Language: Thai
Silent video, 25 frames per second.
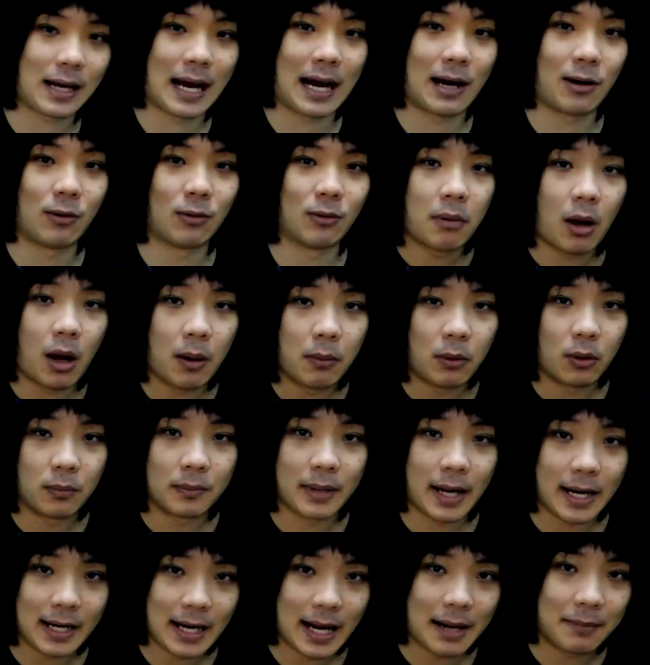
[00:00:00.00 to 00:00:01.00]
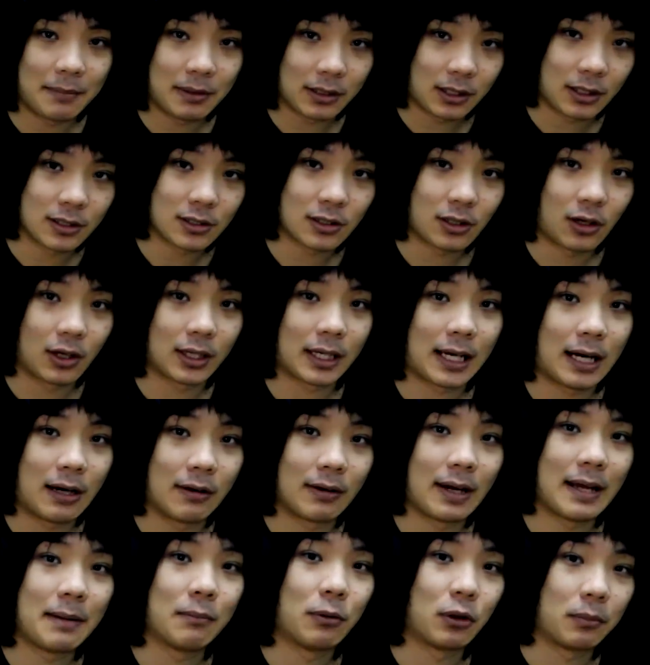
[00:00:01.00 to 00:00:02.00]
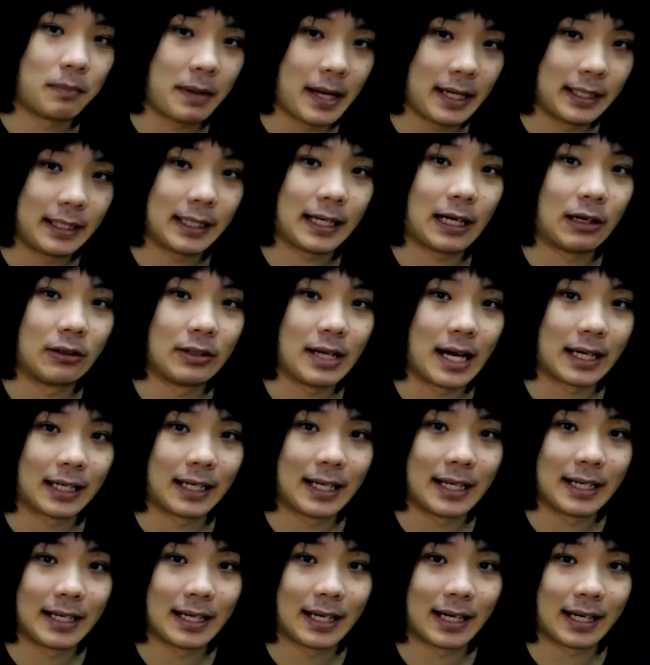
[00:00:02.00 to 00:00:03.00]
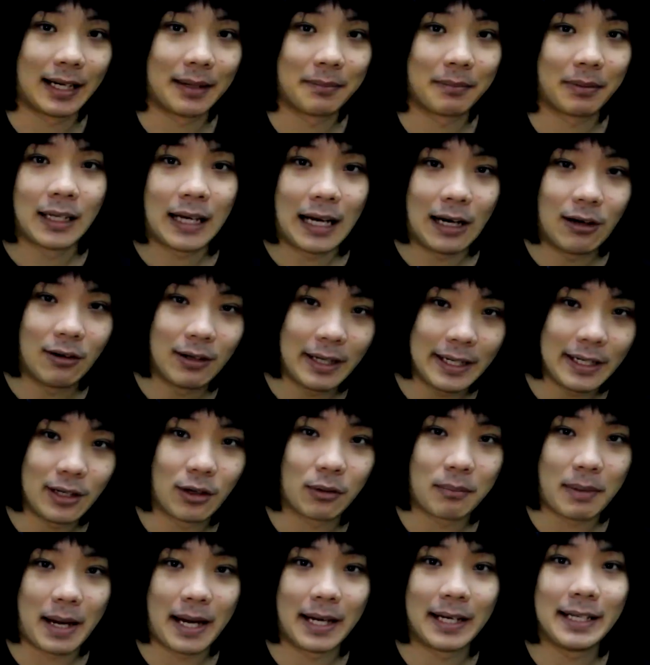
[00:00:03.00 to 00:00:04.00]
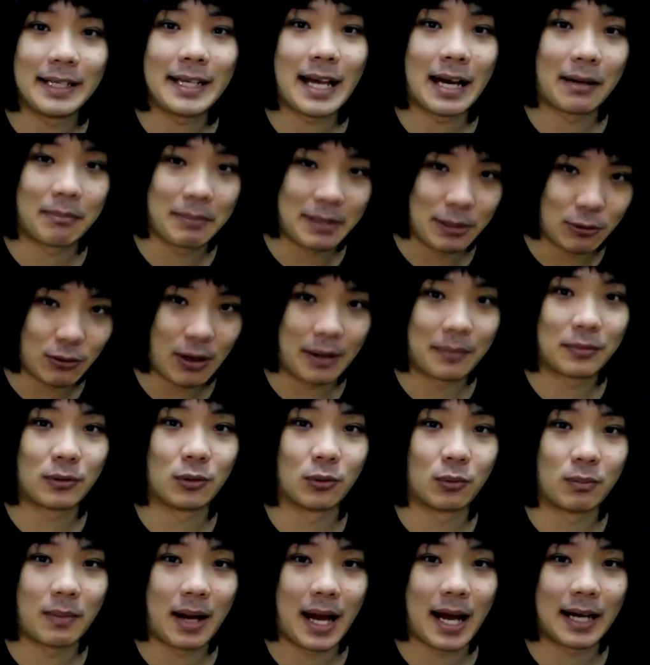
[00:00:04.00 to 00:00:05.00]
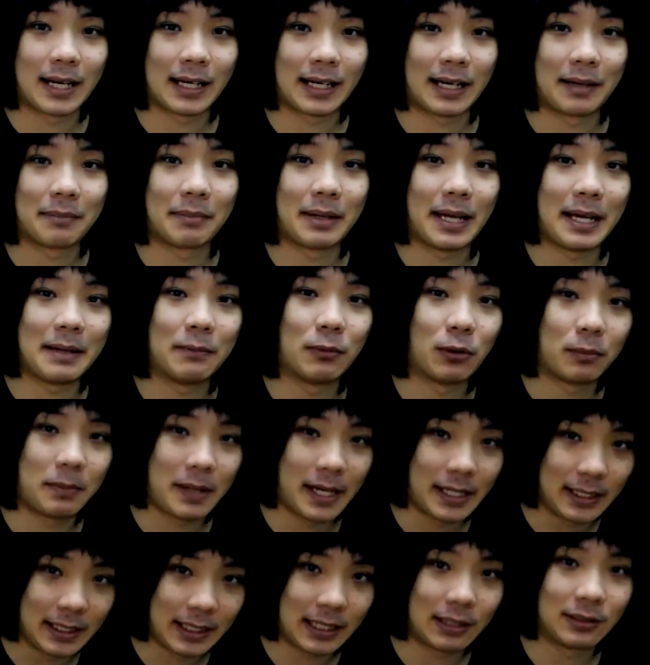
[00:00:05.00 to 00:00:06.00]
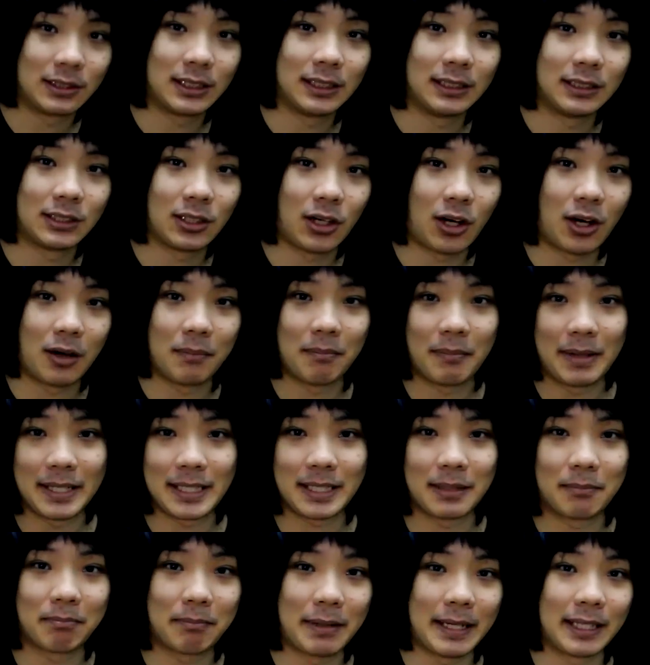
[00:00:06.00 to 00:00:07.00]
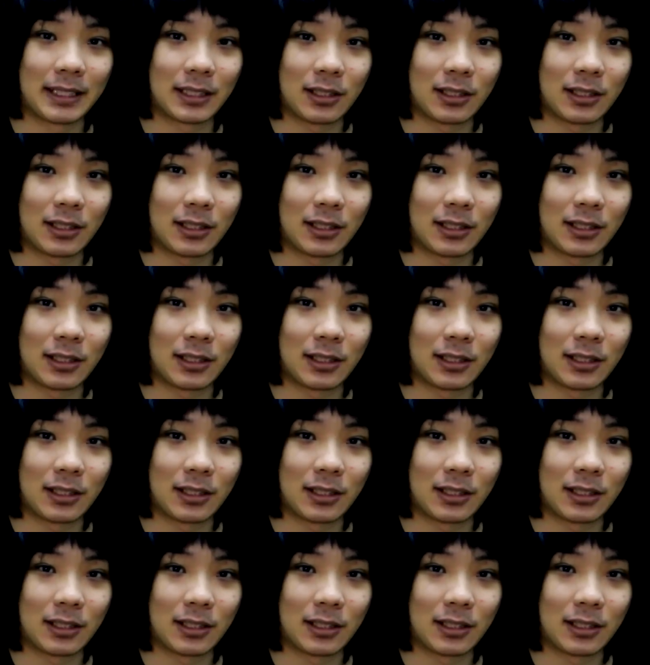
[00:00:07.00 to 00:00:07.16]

เก่าๆพอผมแนะนำแล้วก็สอนเขาในบทเพลงที่เขาอยากเล่นนะครับเขาเล่นออกมาได้อย่างมีความสุขมากนะครับในบทเพลงที่เขาชื่นชอบ ไม่จำเป็น